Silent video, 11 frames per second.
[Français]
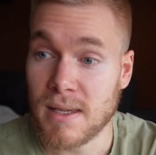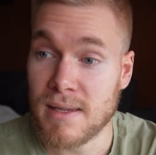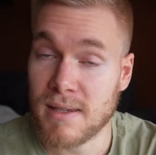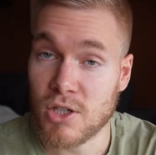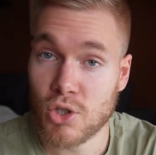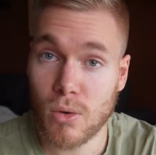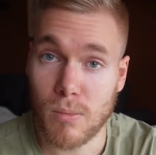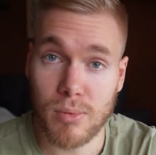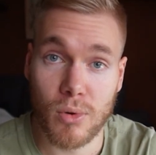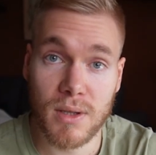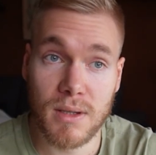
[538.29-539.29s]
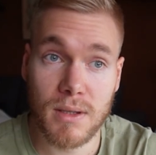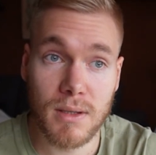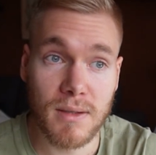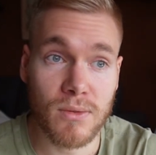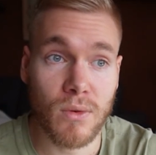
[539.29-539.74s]
Il y a des gens pour
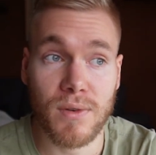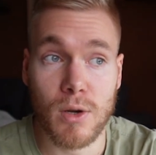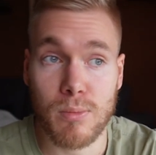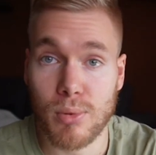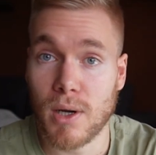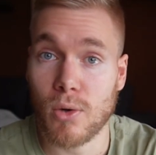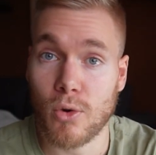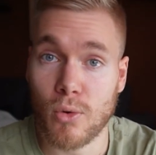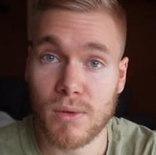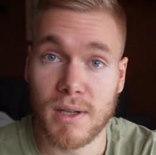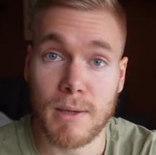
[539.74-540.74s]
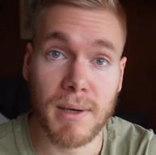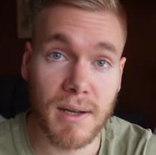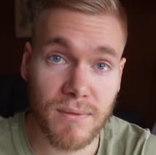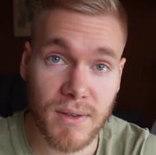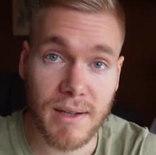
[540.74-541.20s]
qui ils ont fait le pour et le contre et
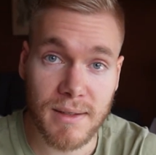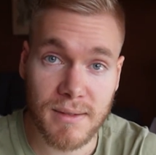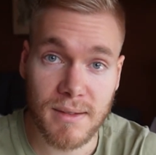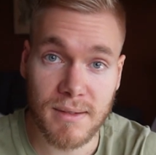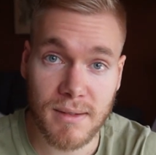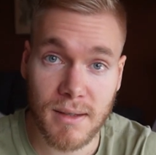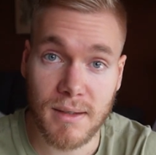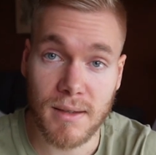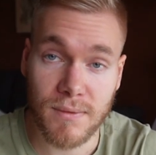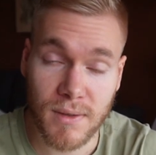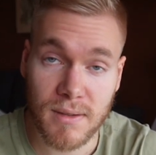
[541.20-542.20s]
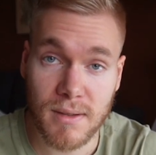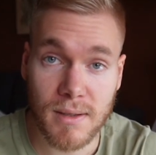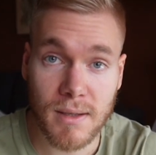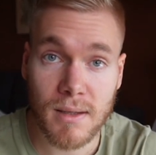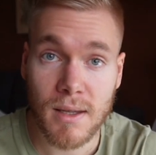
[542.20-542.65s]
préfèrent rester sec et fatigué.